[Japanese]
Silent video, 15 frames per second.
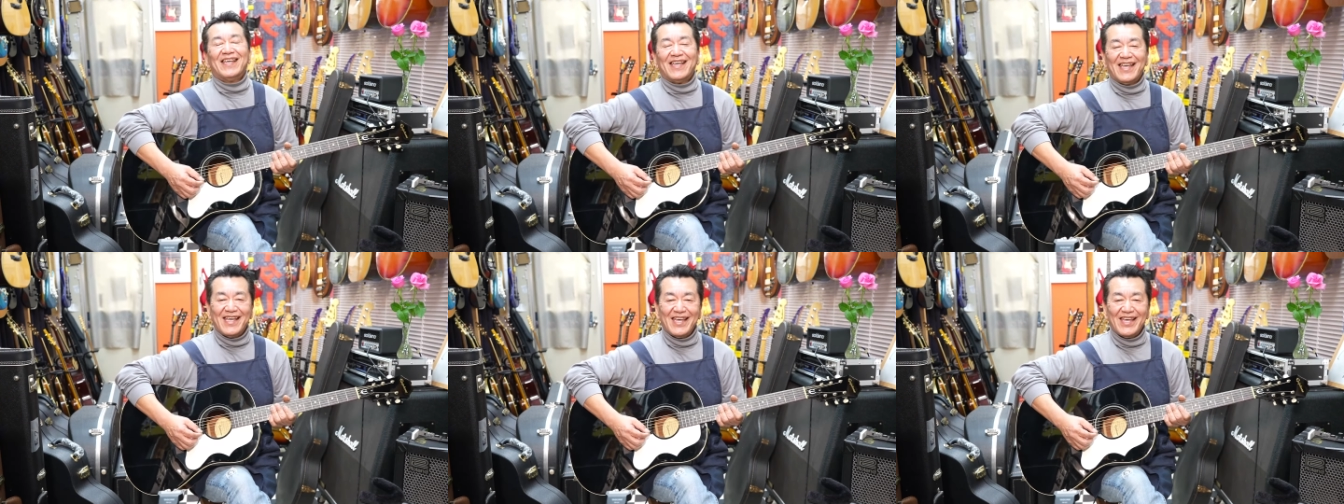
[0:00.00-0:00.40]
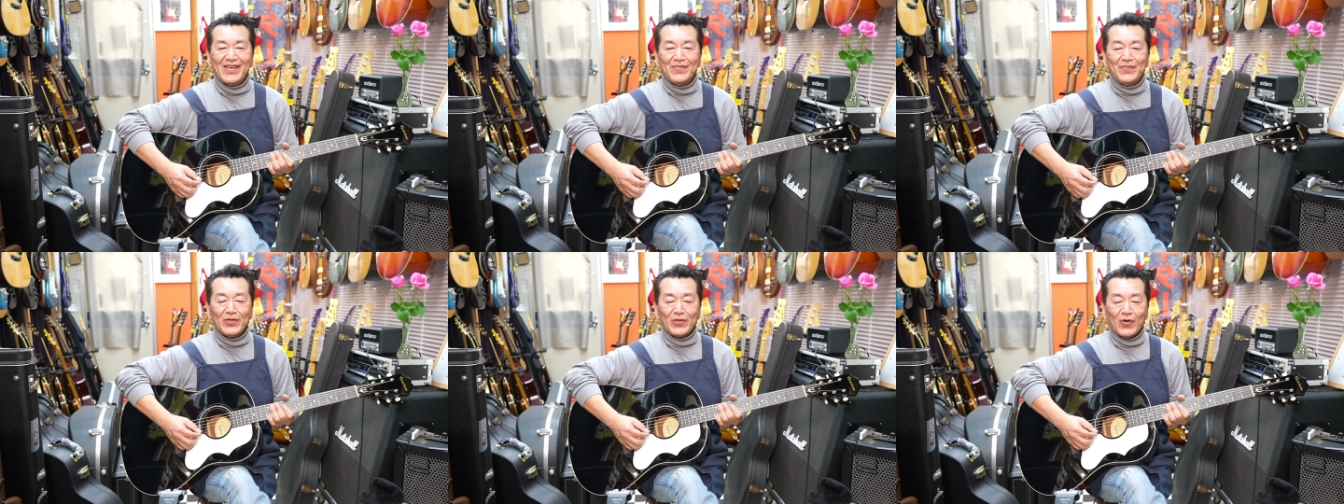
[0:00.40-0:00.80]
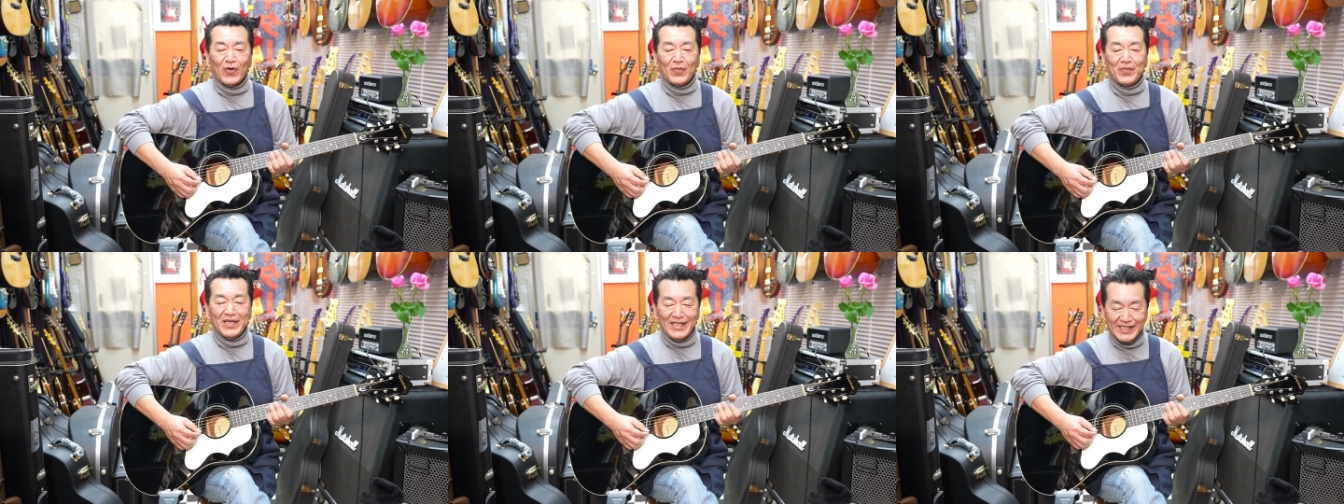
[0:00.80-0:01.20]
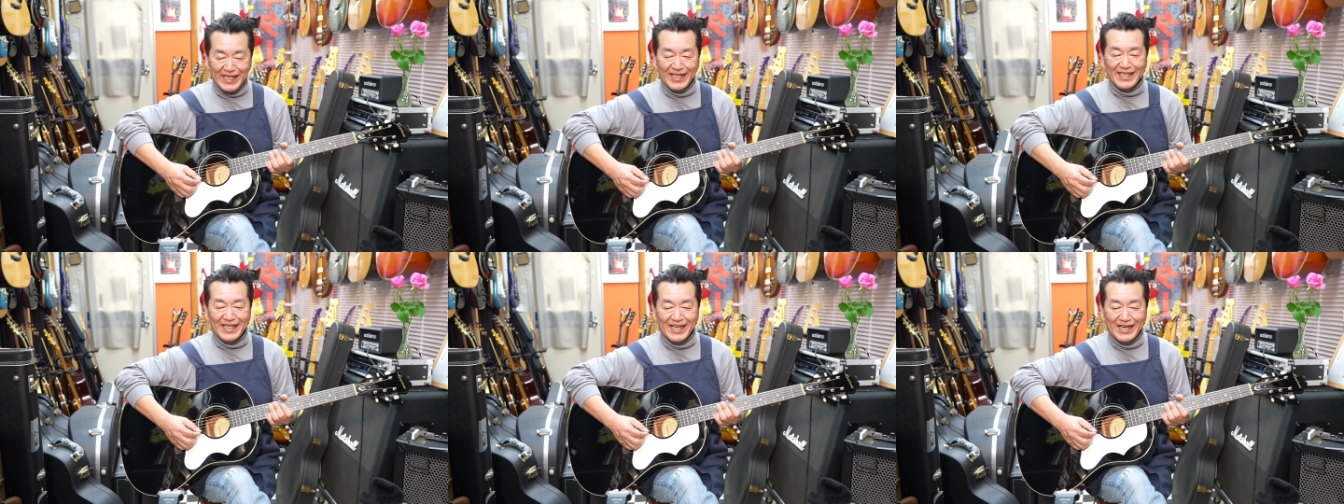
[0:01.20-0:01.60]
えー、元 B
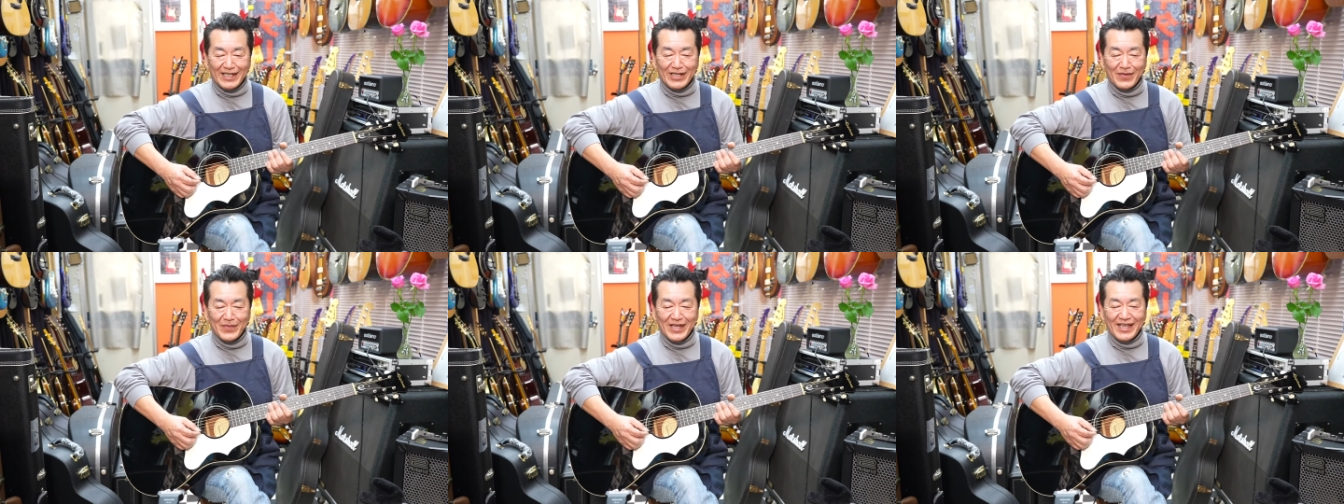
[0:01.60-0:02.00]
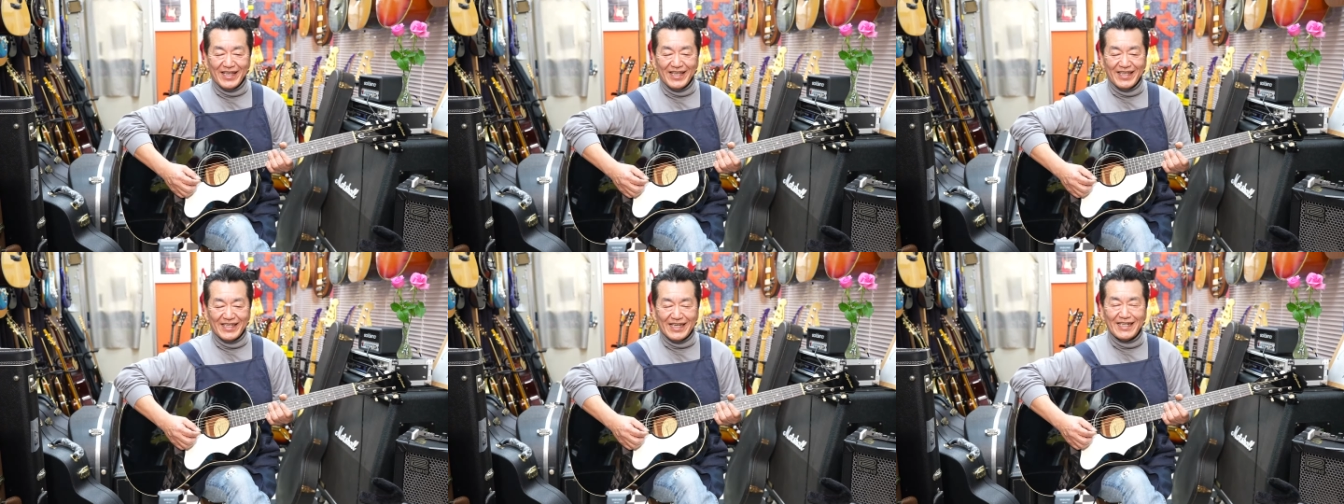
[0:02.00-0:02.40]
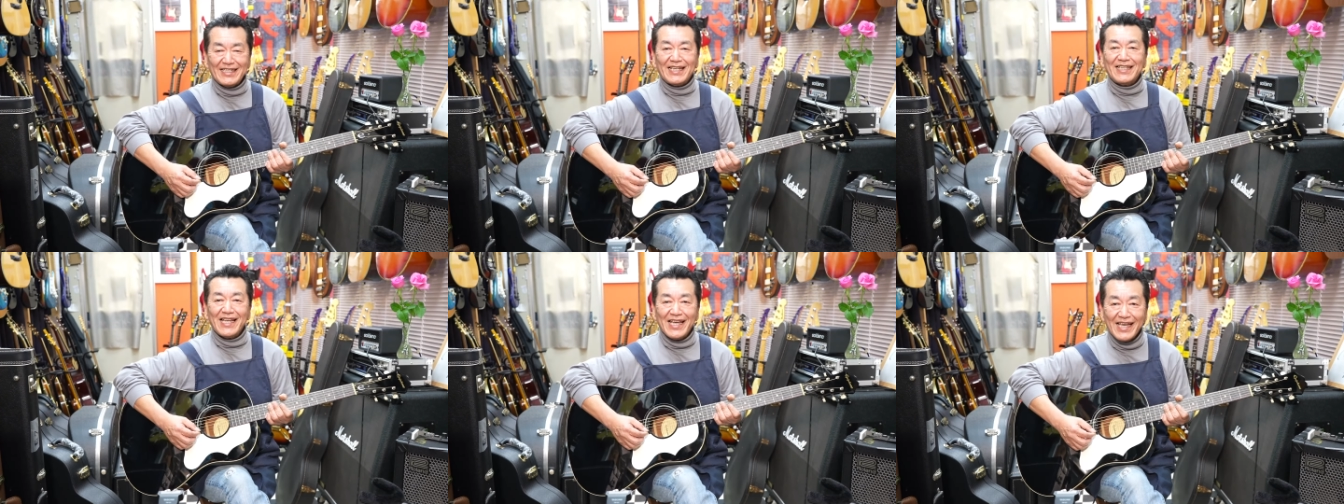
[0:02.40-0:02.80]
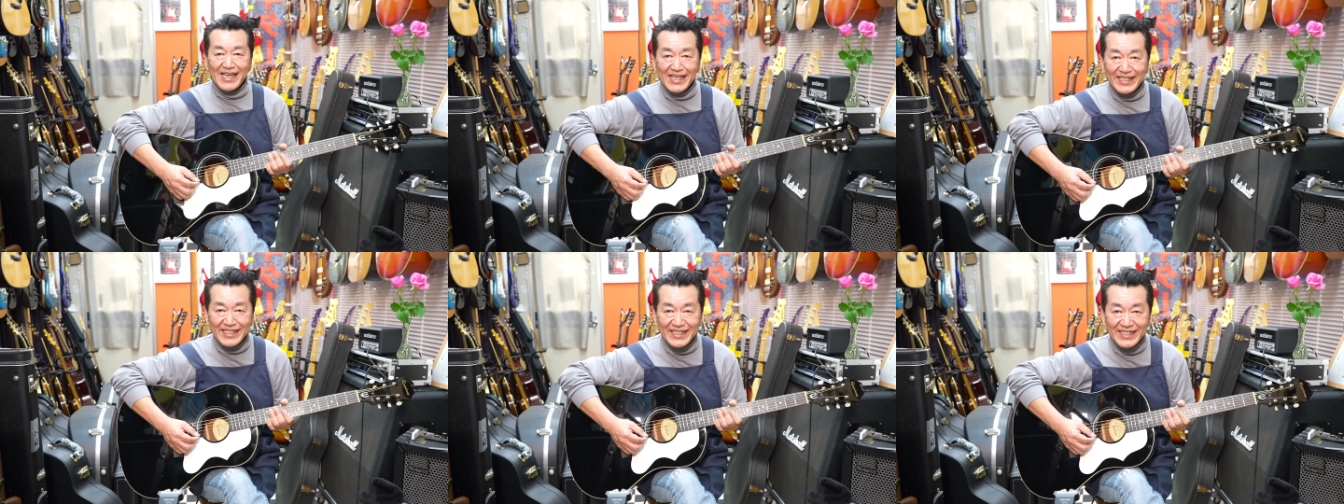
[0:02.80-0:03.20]
さん改めひかりさん
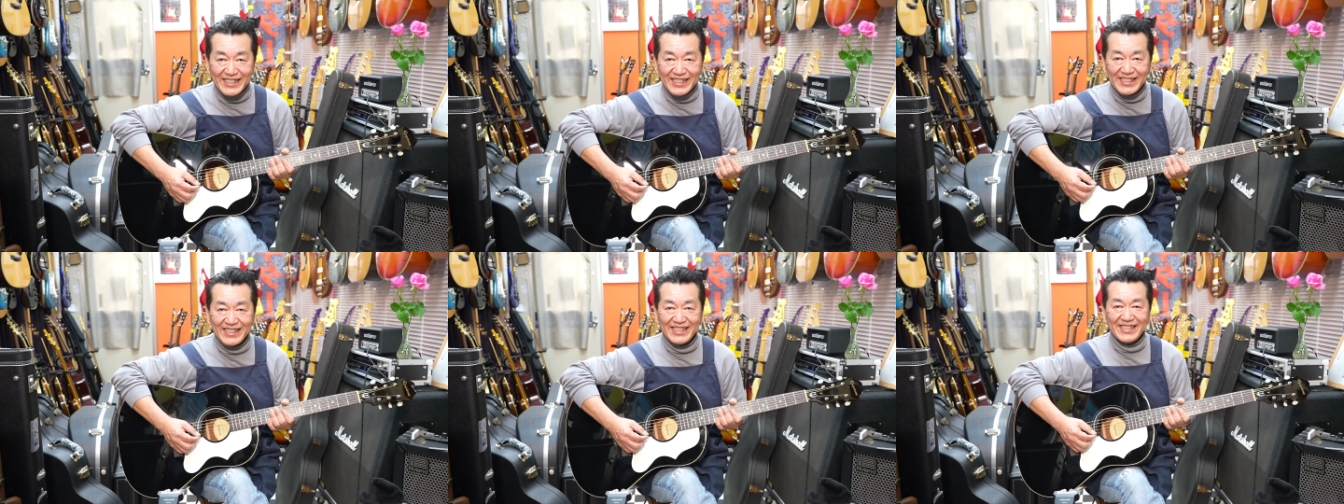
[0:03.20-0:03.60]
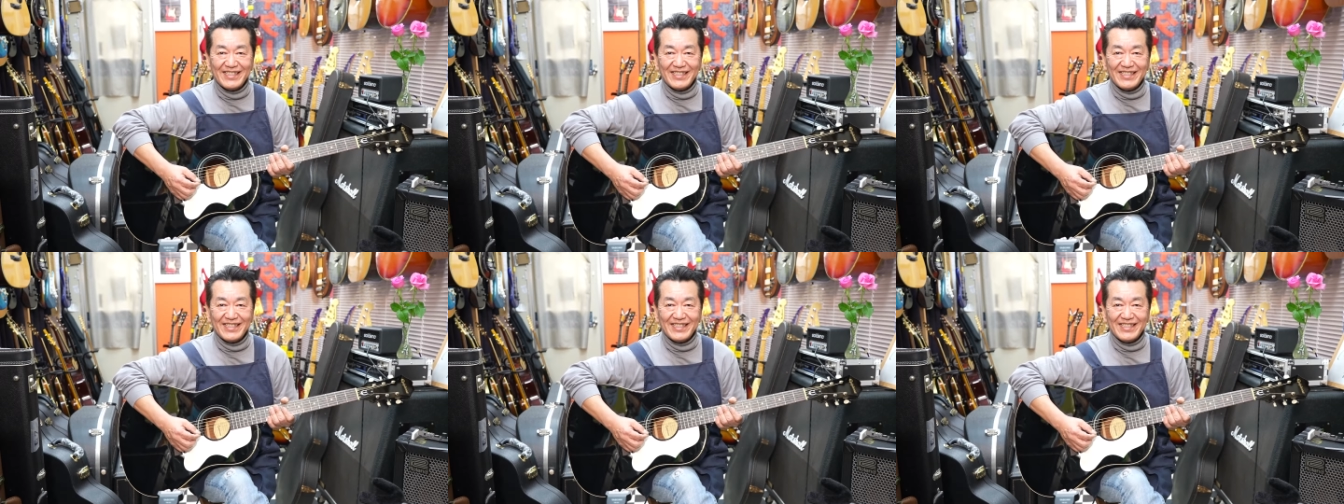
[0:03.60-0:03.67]
です